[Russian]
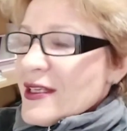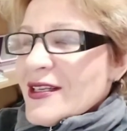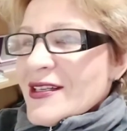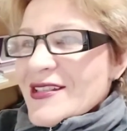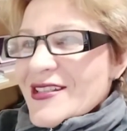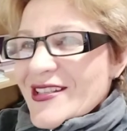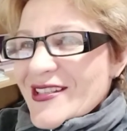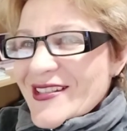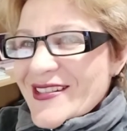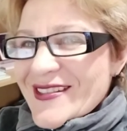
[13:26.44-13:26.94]

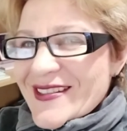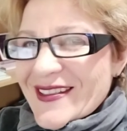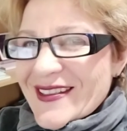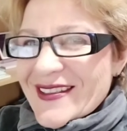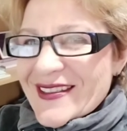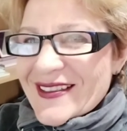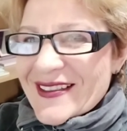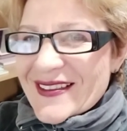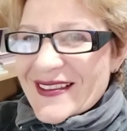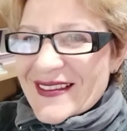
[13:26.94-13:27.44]

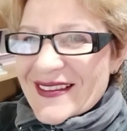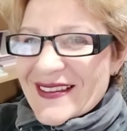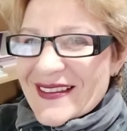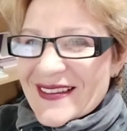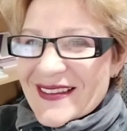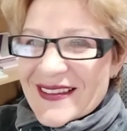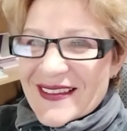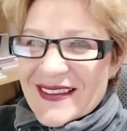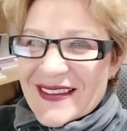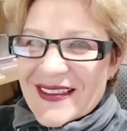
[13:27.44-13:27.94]
очистить,
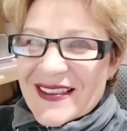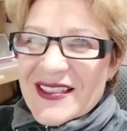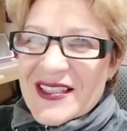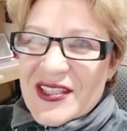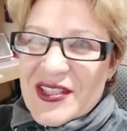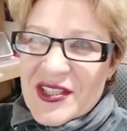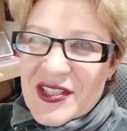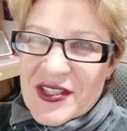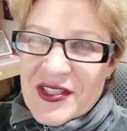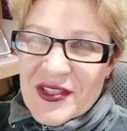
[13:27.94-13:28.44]
и
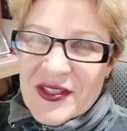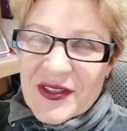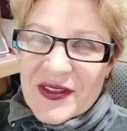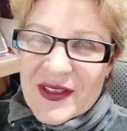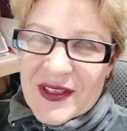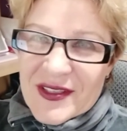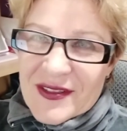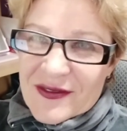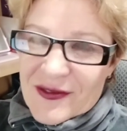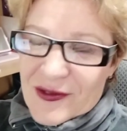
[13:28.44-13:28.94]
очистить
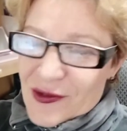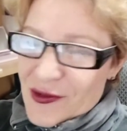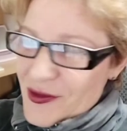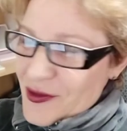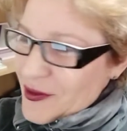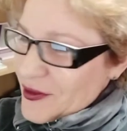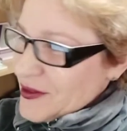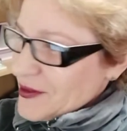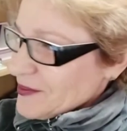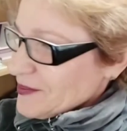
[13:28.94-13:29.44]
наш
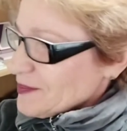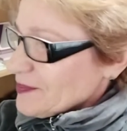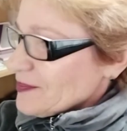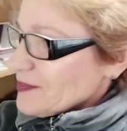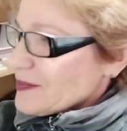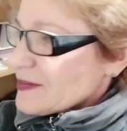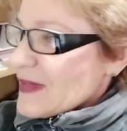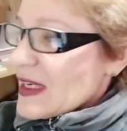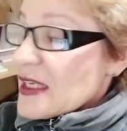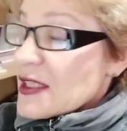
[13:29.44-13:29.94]
воздух
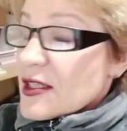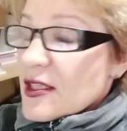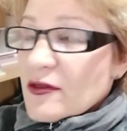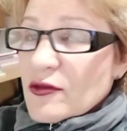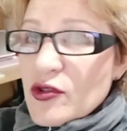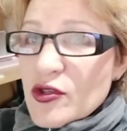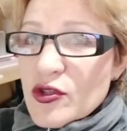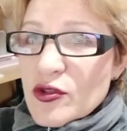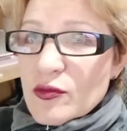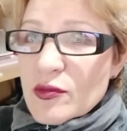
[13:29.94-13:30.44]
для
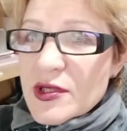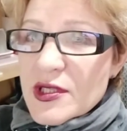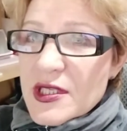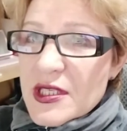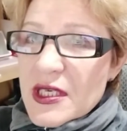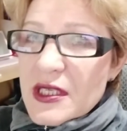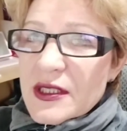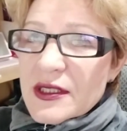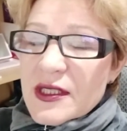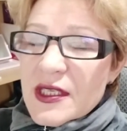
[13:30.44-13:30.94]
того, чтобы
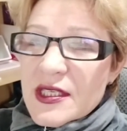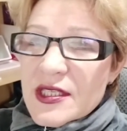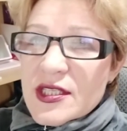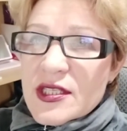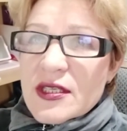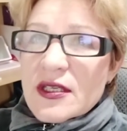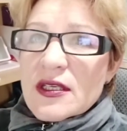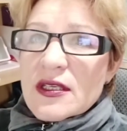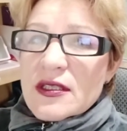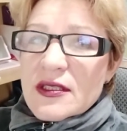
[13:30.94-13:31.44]
жили
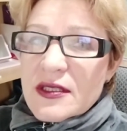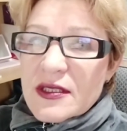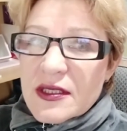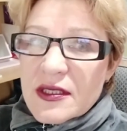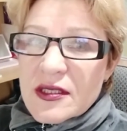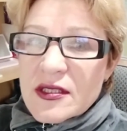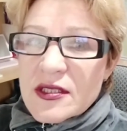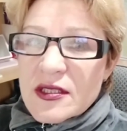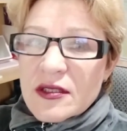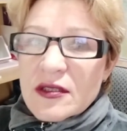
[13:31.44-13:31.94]
наши
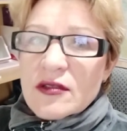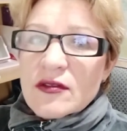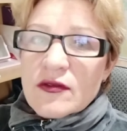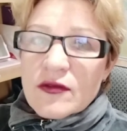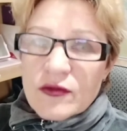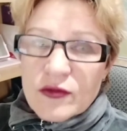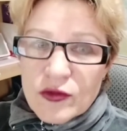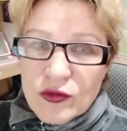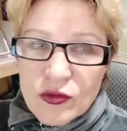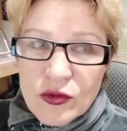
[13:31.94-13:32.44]
дети,
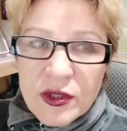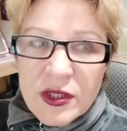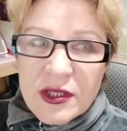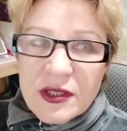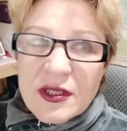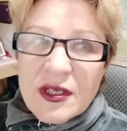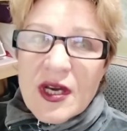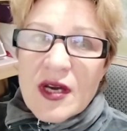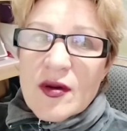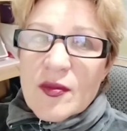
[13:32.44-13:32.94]

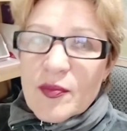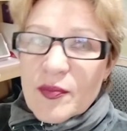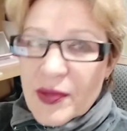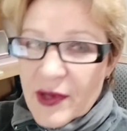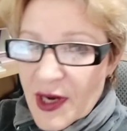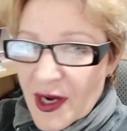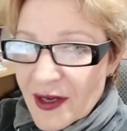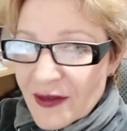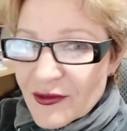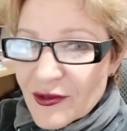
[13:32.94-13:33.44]
внуки,
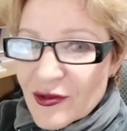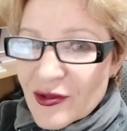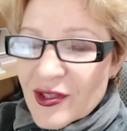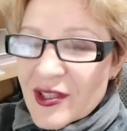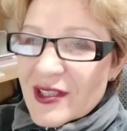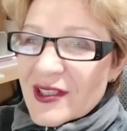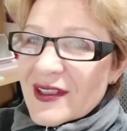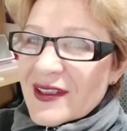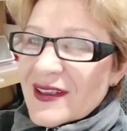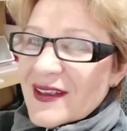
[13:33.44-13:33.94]

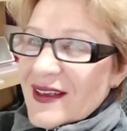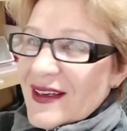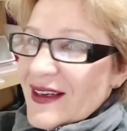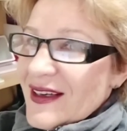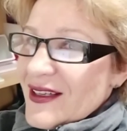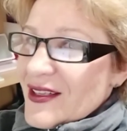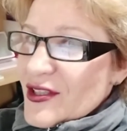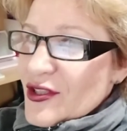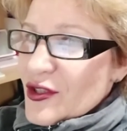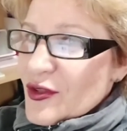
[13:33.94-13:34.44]
правнуки,
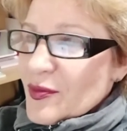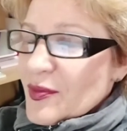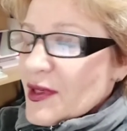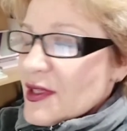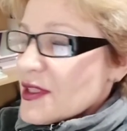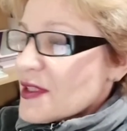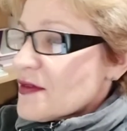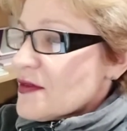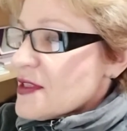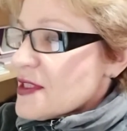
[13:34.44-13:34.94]
чтобы
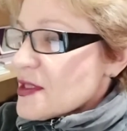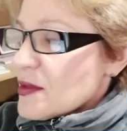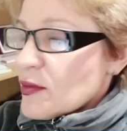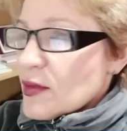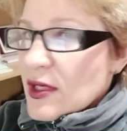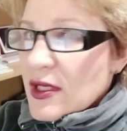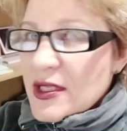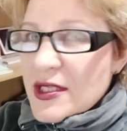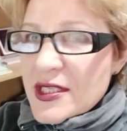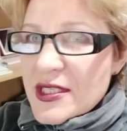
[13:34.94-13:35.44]
они все
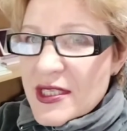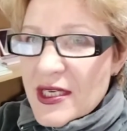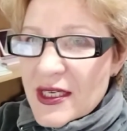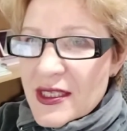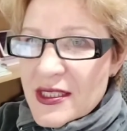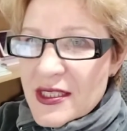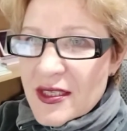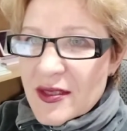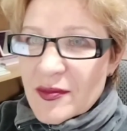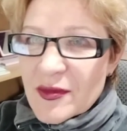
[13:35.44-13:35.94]
были
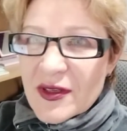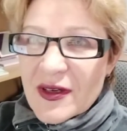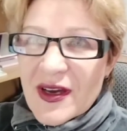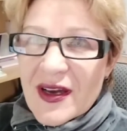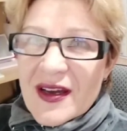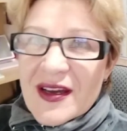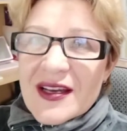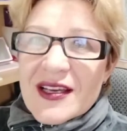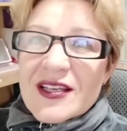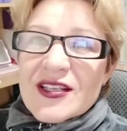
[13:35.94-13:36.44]
счастливыми
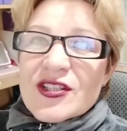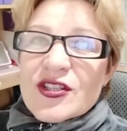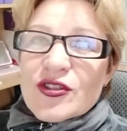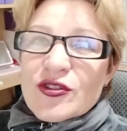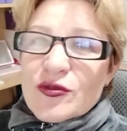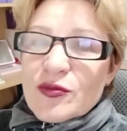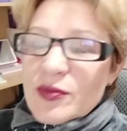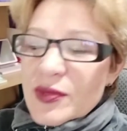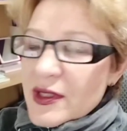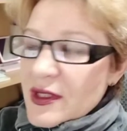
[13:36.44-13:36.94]
и
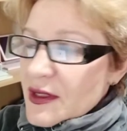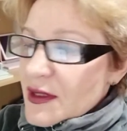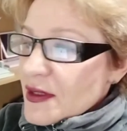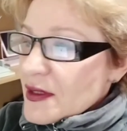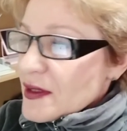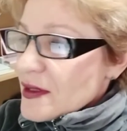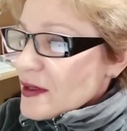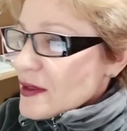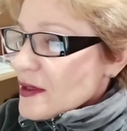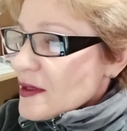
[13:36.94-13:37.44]
чтобы
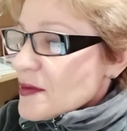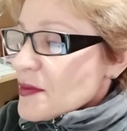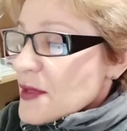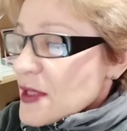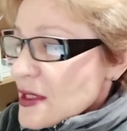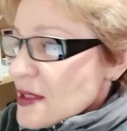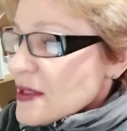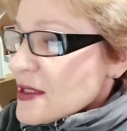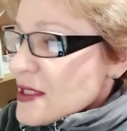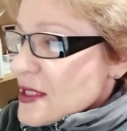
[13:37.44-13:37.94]

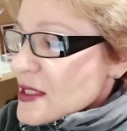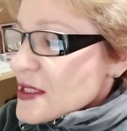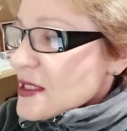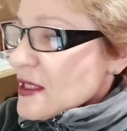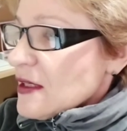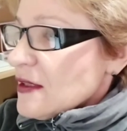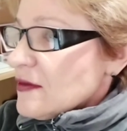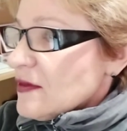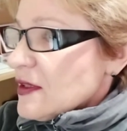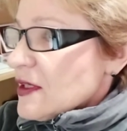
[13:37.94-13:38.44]
мне, честно
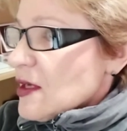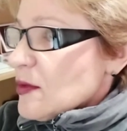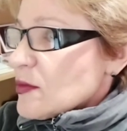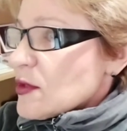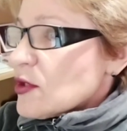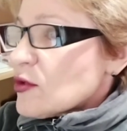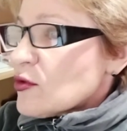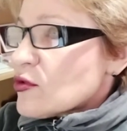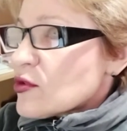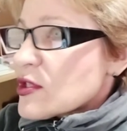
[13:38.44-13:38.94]
говоря,
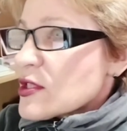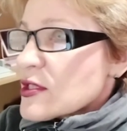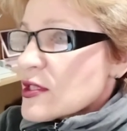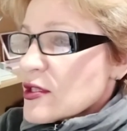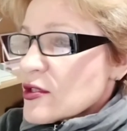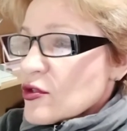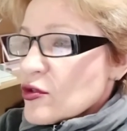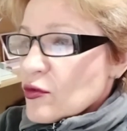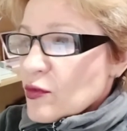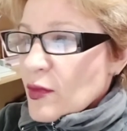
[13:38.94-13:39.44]
мне хочется,
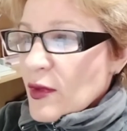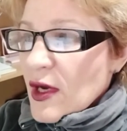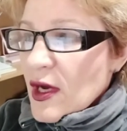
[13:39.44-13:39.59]
чтобы